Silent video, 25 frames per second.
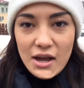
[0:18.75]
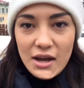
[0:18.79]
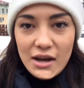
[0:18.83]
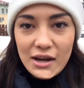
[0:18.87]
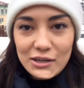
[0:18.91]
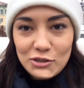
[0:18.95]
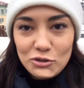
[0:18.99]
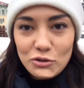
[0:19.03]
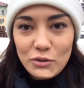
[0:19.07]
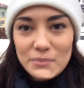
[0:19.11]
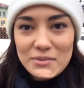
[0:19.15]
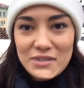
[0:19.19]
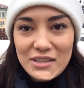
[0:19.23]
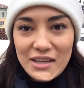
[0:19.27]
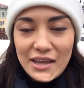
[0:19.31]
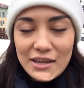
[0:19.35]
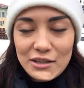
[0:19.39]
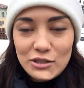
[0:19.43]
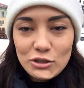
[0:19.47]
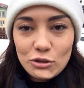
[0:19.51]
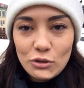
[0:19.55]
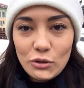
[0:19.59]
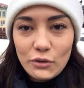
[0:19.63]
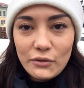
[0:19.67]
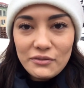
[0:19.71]
Хочу вам
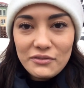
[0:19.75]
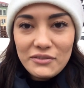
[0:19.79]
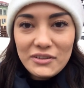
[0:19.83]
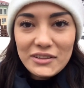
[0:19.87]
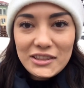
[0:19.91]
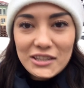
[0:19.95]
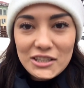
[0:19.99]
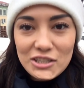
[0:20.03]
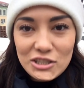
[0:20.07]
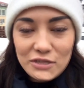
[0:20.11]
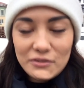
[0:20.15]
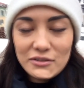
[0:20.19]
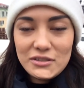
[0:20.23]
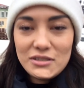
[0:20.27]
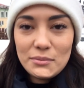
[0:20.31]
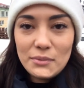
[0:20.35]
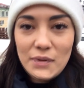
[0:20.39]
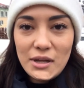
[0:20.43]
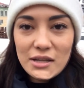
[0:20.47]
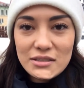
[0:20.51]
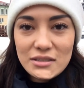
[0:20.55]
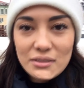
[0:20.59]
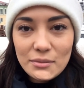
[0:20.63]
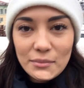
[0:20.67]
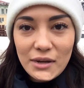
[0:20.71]
сказать, что в
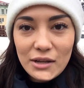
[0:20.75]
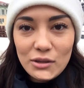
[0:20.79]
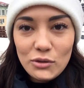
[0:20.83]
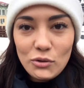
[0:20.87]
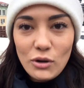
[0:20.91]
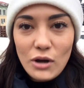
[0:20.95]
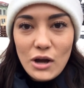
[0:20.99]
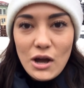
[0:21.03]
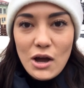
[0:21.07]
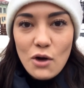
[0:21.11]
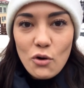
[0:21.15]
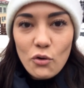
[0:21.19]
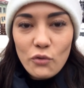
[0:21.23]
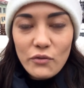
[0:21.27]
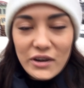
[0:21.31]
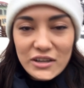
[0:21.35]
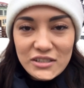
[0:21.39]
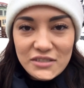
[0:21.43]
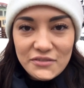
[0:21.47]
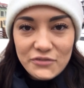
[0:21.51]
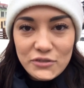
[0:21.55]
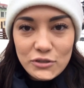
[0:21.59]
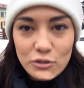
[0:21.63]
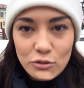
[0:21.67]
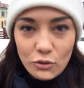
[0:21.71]
2018 году у
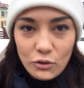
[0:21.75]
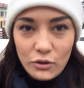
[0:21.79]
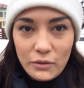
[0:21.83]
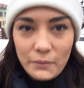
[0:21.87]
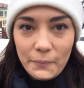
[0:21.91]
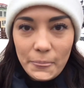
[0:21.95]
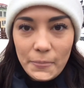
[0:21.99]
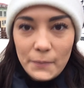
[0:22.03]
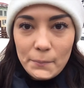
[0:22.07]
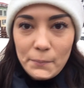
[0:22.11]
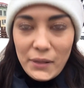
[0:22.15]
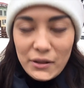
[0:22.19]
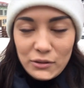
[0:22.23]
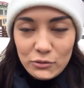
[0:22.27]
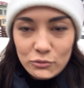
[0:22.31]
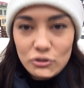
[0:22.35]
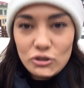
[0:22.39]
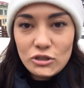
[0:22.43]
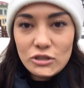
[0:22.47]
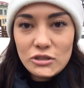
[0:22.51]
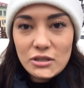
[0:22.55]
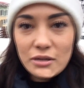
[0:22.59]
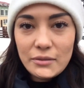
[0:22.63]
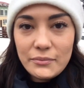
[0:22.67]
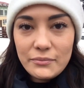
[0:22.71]
вас все
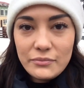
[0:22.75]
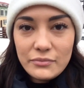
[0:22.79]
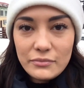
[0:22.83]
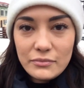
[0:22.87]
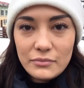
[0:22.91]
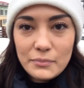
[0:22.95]
получится.